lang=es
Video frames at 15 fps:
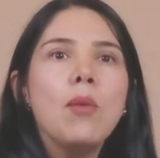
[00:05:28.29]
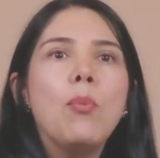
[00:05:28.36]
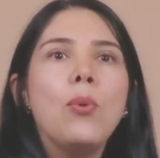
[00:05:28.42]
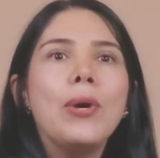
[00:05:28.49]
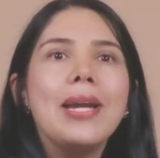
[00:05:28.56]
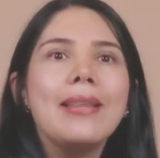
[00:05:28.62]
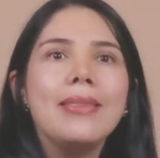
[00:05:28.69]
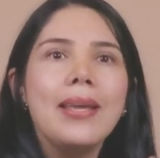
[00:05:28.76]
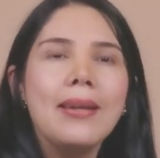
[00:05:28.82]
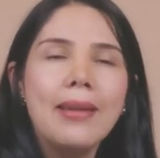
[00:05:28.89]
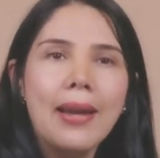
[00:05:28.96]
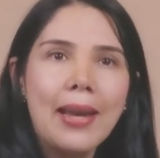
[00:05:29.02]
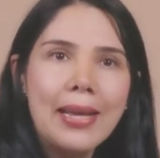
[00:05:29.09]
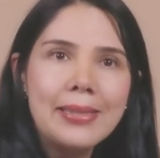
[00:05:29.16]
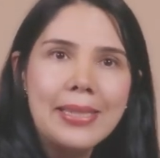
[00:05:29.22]
poder
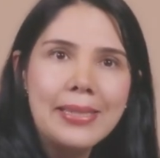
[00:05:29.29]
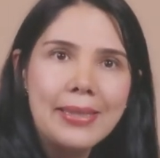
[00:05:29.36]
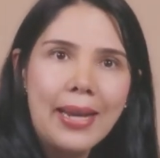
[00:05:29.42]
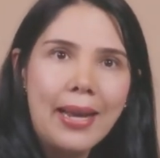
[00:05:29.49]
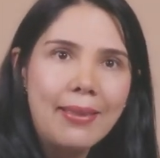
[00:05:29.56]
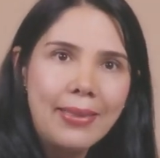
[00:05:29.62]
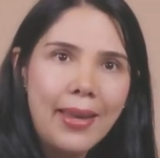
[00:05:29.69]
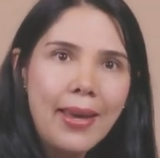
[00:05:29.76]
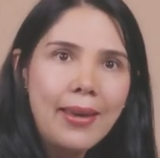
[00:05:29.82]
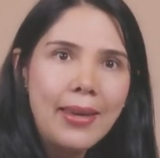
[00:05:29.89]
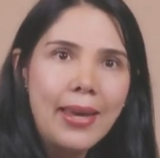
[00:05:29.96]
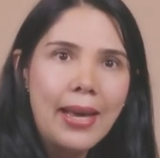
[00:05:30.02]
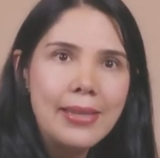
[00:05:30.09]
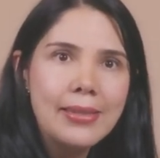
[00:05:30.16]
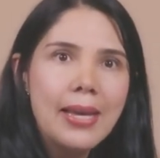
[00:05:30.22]
tener las
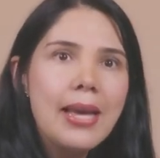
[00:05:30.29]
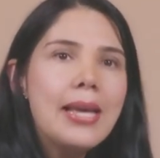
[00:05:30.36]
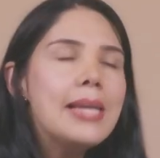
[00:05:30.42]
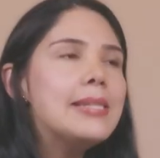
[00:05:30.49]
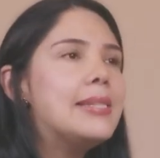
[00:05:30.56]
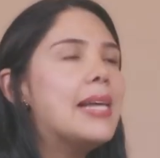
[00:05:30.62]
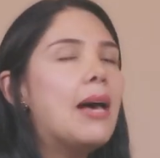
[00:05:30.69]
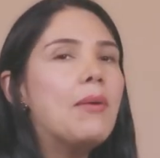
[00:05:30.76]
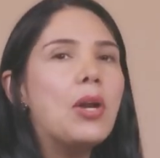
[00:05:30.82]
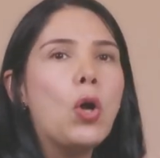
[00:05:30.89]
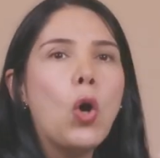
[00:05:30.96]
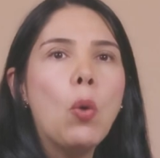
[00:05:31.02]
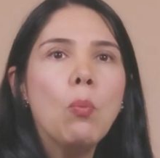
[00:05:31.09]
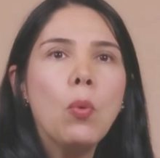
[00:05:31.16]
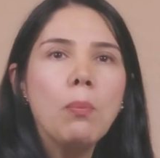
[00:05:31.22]
estrategias, saber
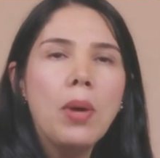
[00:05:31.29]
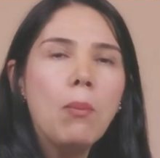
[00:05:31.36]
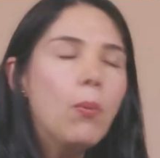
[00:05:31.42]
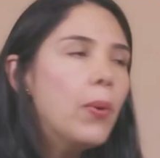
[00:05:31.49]
cómo me